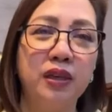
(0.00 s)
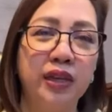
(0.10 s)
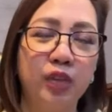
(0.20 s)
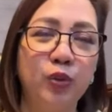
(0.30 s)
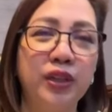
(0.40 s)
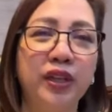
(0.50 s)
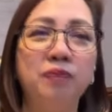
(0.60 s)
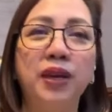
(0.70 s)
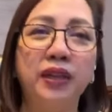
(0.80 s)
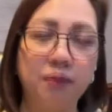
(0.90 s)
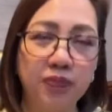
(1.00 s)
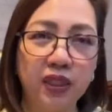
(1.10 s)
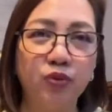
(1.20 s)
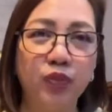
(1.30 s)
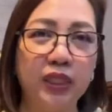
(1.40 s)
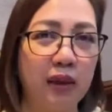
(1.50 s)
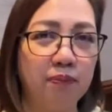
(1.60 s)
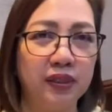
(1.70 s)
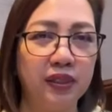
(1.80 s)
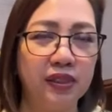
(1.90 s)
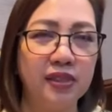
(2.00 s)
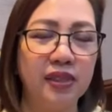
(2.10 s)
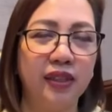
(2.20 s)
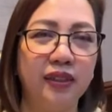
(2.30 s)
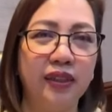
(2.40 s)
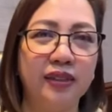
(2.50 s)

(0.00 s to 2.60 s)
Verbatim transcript: it will not be a repeat of what happened in the Senate.